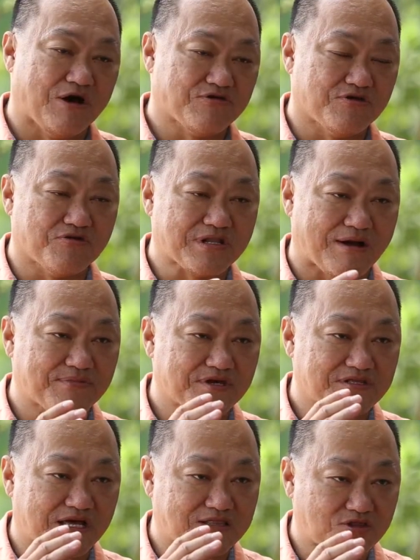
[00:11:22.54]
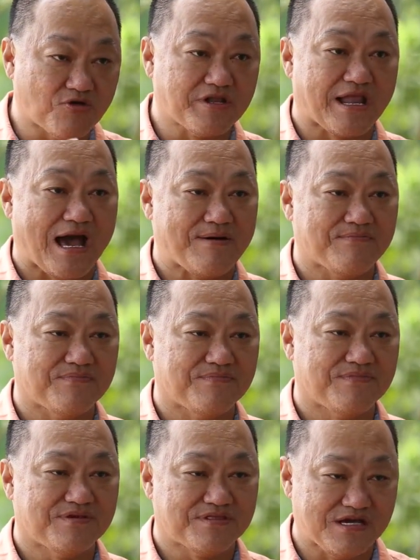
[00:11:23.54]
เราจะต้องทำตั้งแต่ต้น
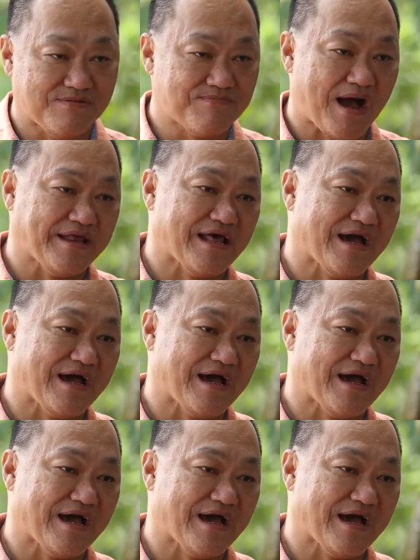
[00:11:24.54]
น้ำำถึงปลาย